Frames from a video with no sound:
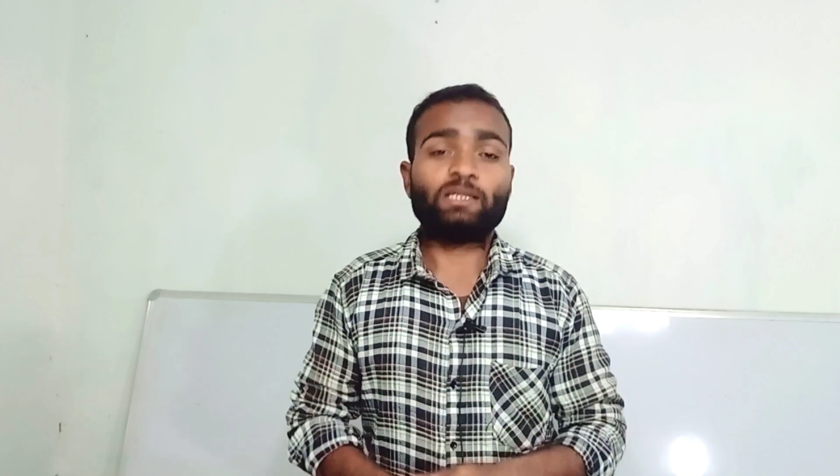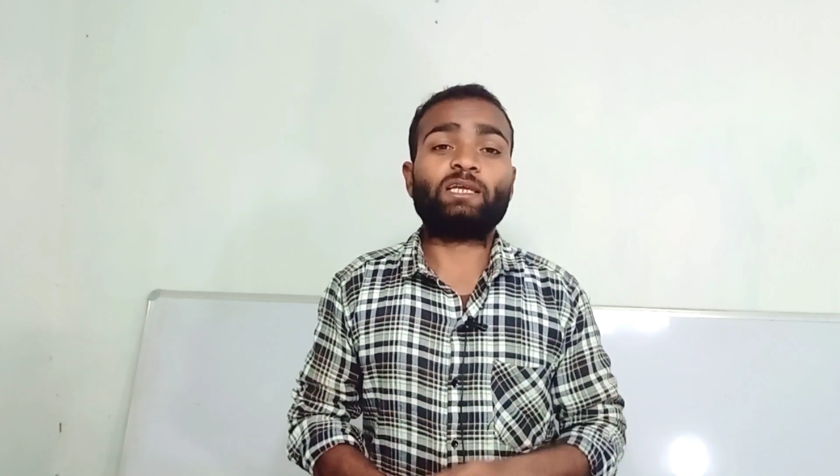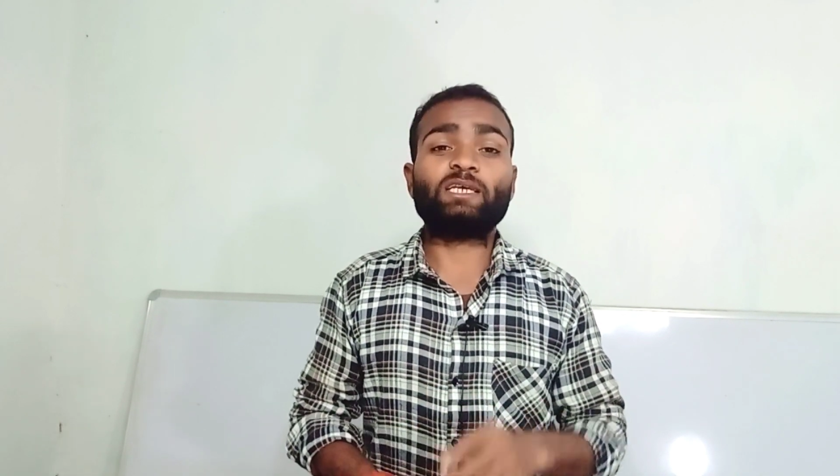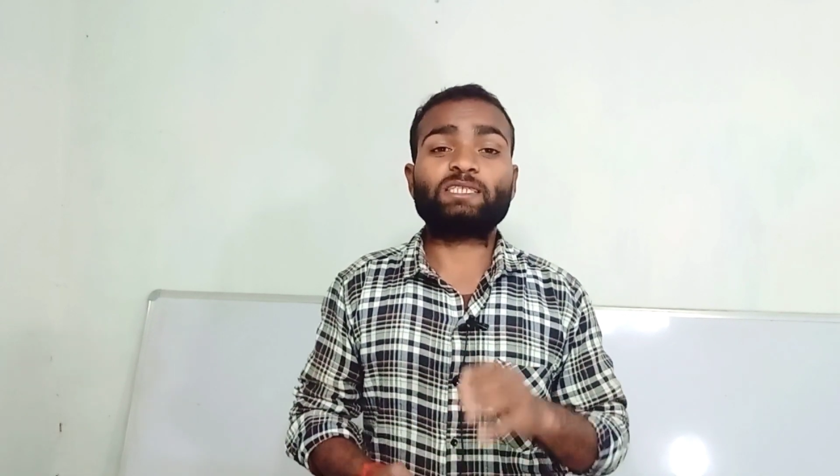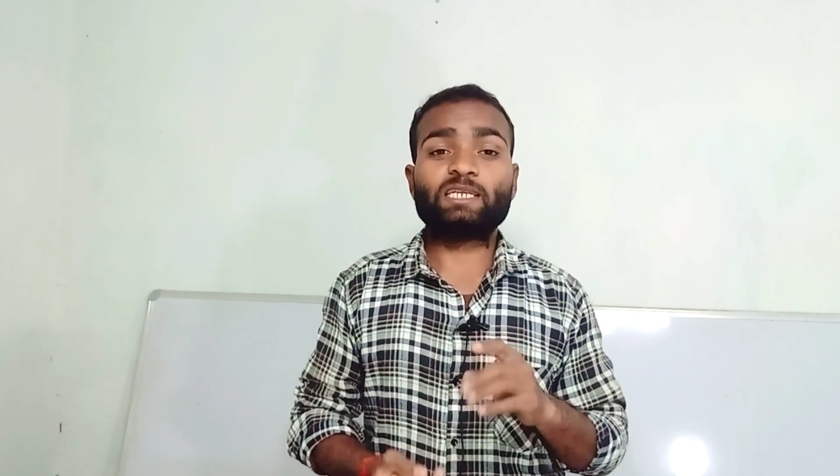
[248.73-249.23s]
तो
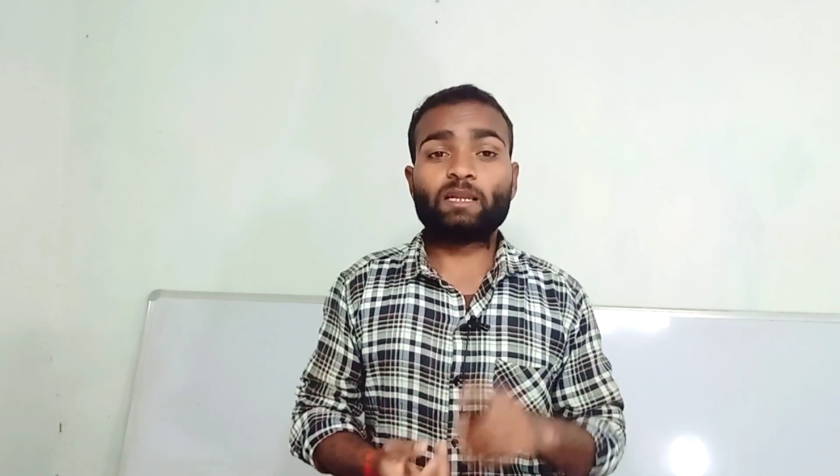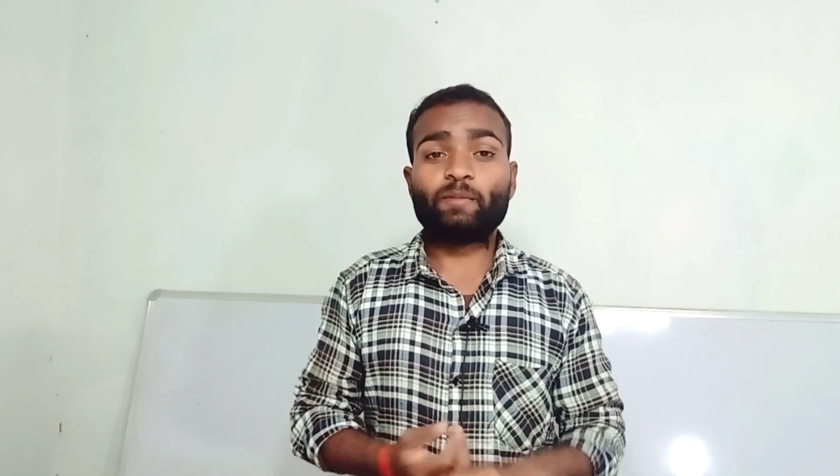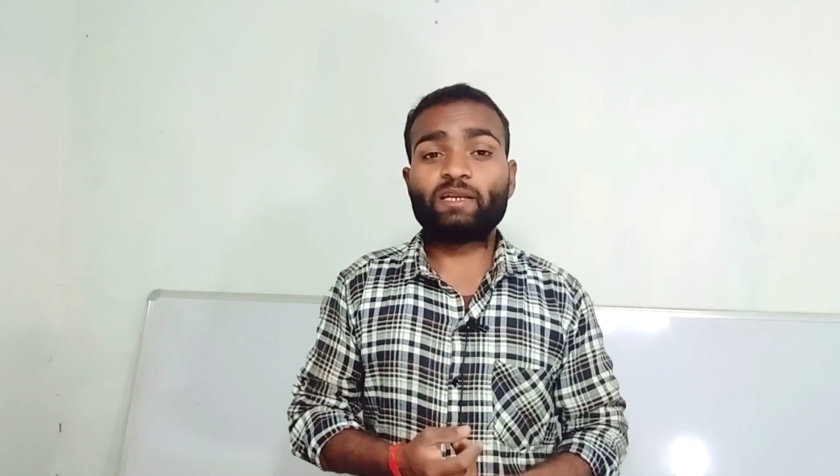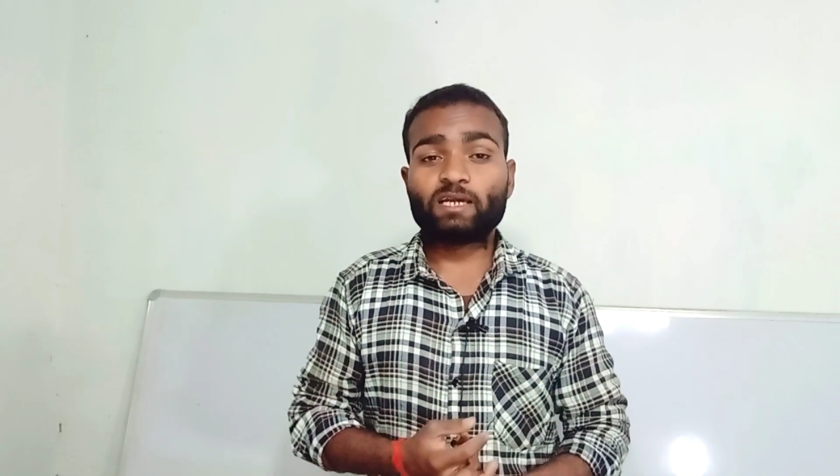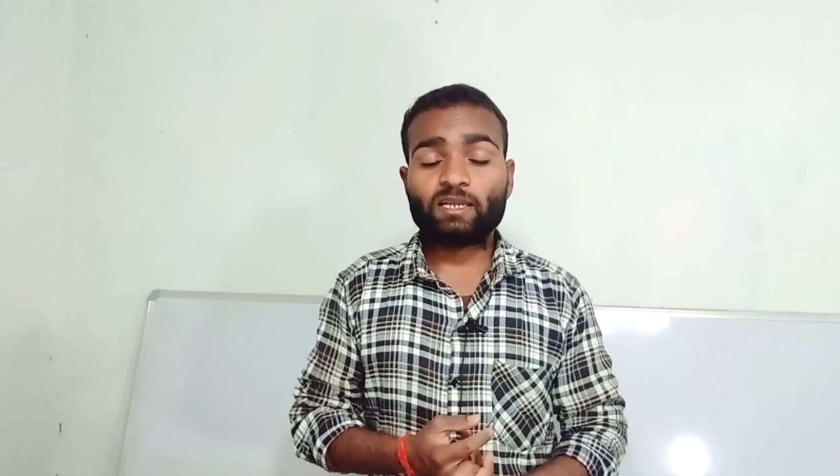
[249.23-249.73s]
देखिए
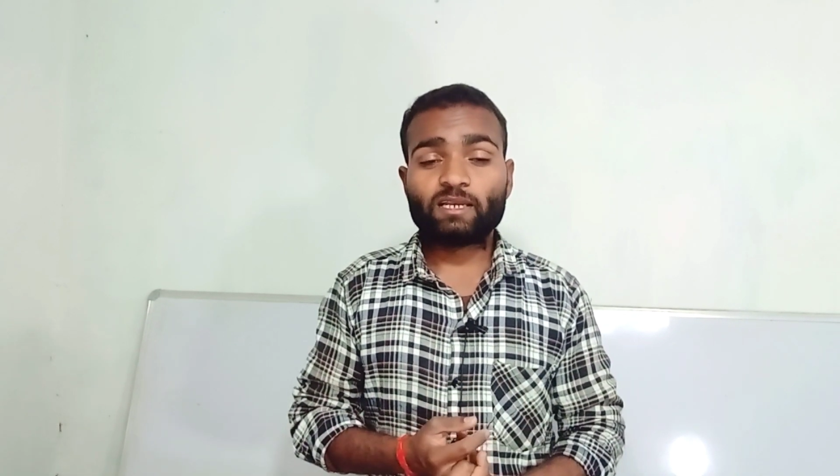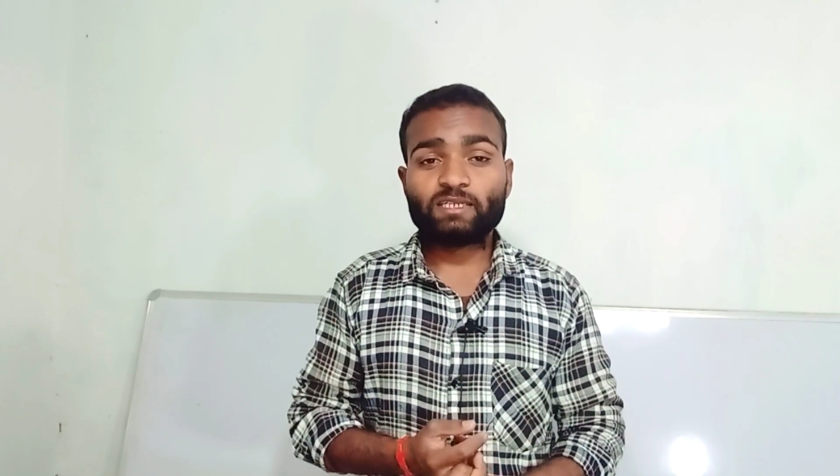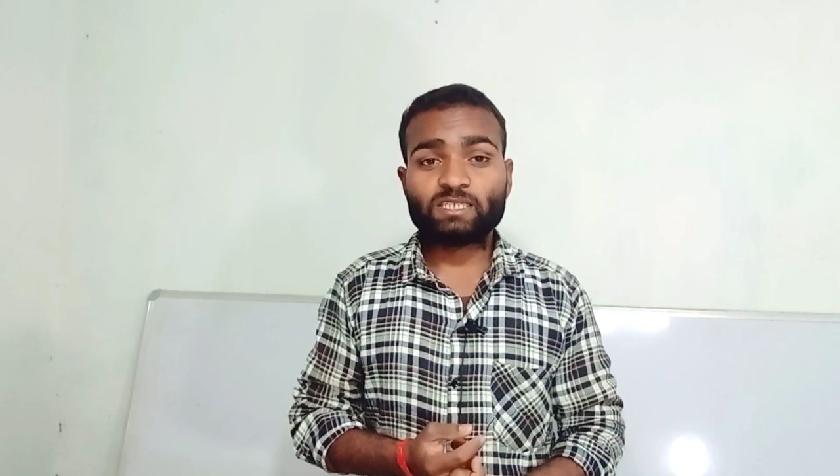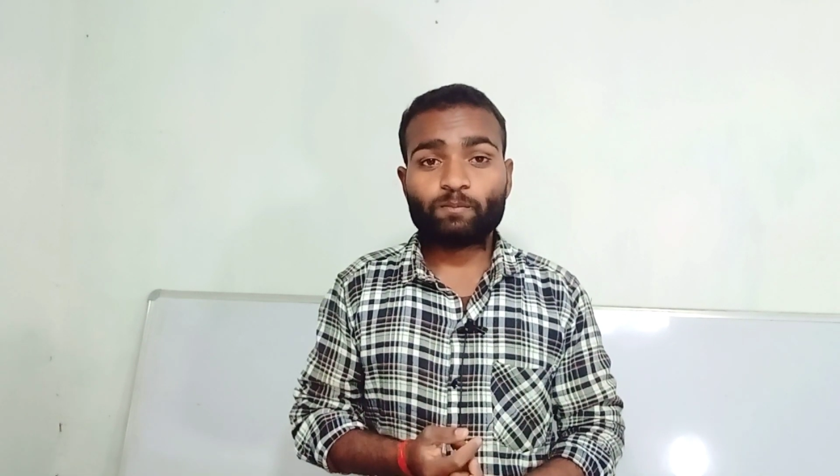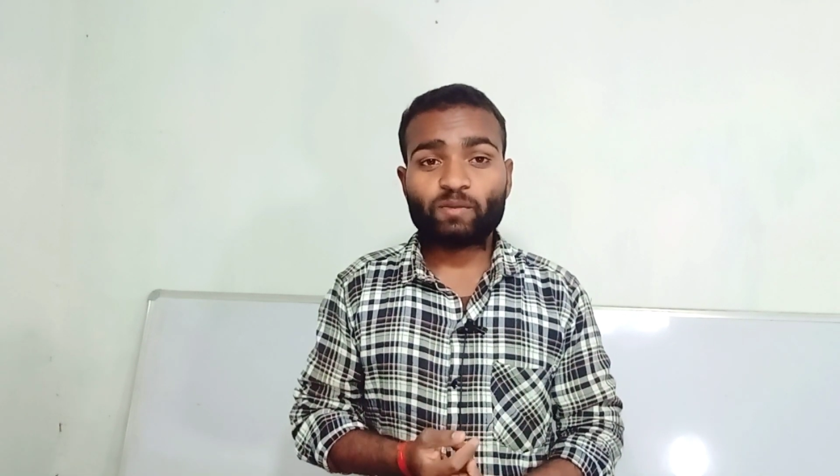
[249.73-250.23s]
सेटलमेंट करने के
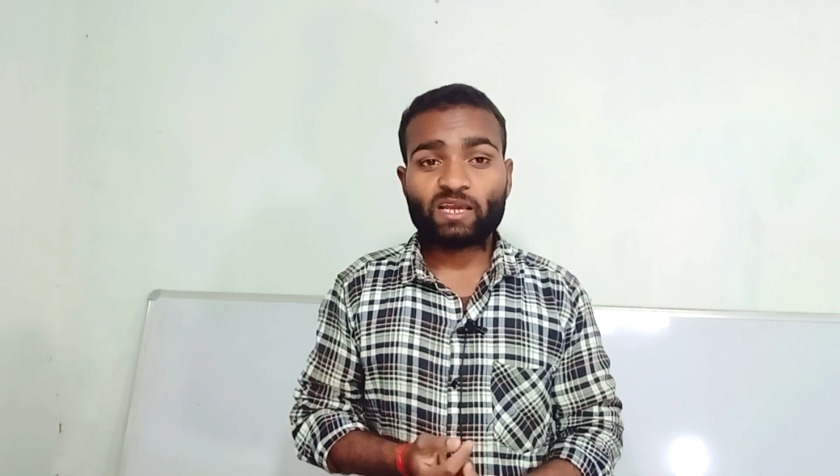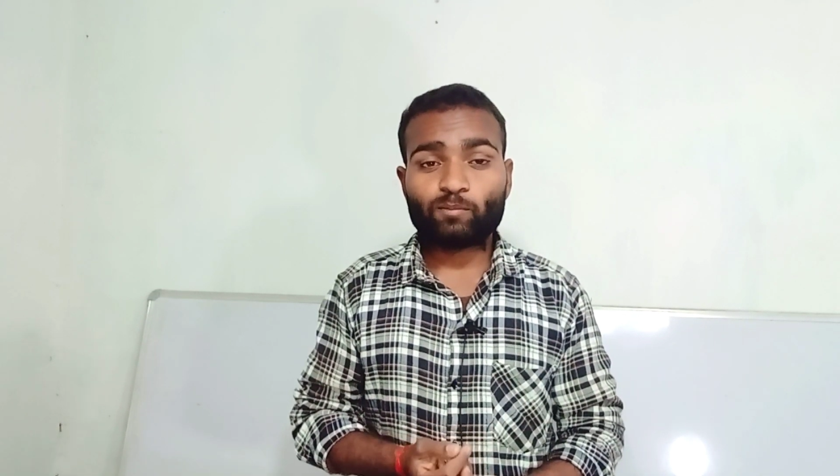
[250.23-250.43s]
लिए सिंपली